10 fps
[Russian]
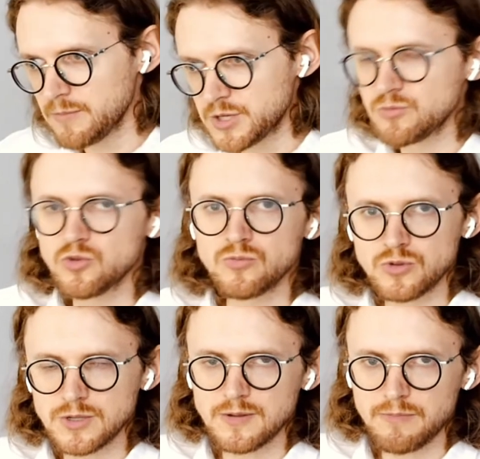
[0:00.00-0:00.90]
Почему он
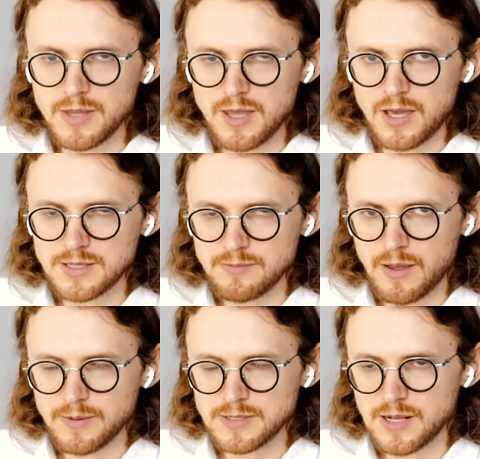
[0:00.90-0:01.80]
будет беднее
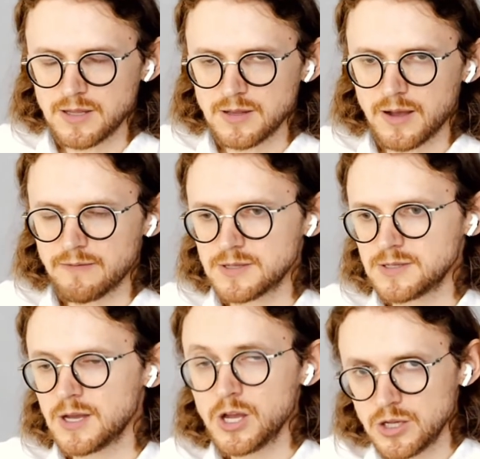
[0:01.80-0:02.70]
себя пятилетней
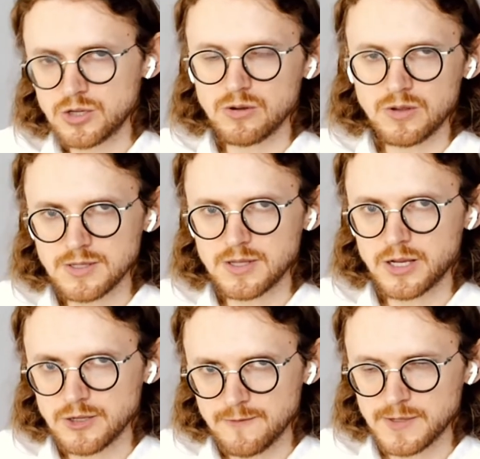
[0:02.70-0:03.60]
давности? И что это
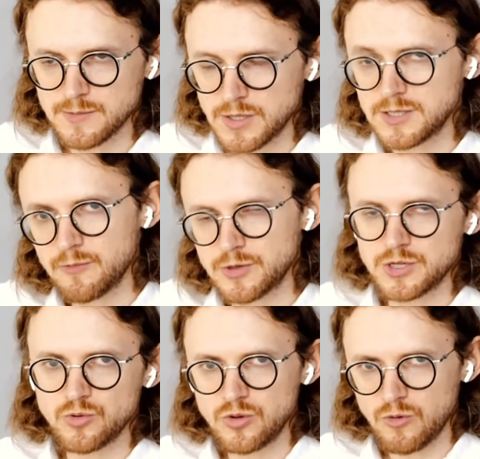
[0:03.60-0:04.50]
значит в перспективе?
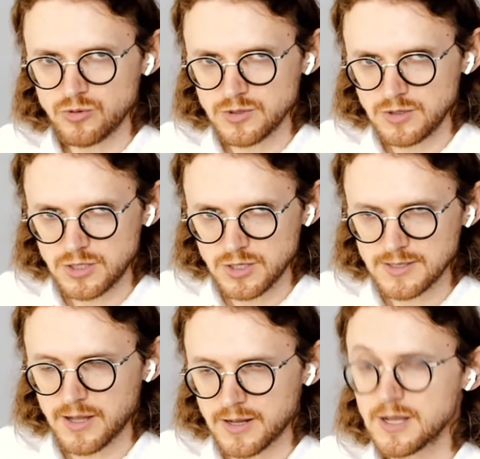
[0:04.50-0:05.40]
Почему у него будет нищая
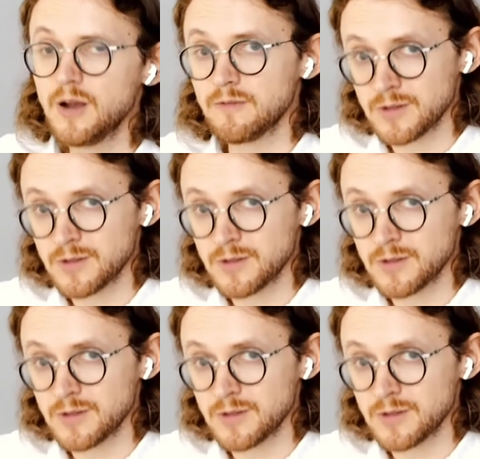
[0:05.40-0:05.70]
старость?